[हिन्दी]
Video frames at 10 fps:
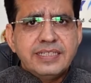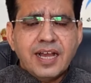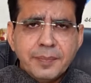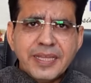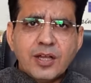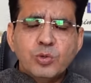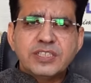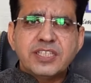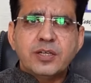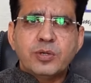यहाँ पे राहु
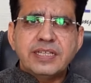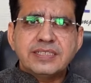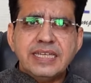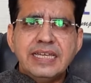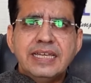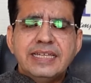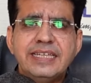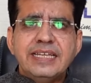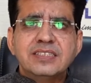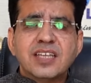अच्छे होने से
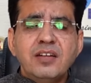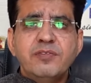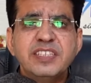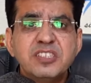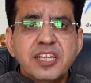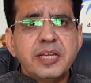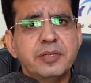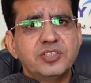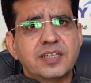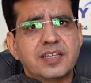ये इंसान विजनरी
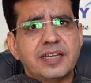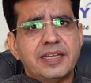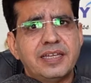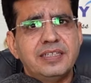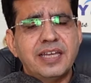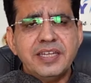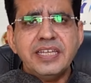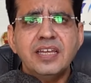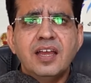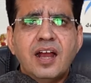बन जाता है यानी